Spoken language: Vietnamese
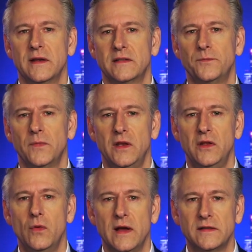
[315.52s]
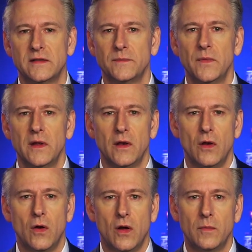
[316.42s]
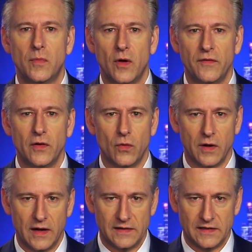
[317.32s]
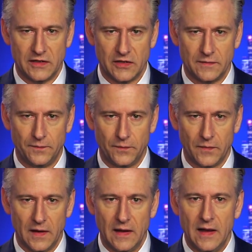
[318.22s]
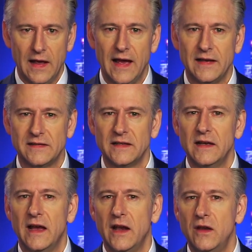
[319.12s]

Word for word: Trung tâm Chính trị Đáp ứng, một tổ chức phi lợi nhuận của Mỹ, đã có một phân tích mới.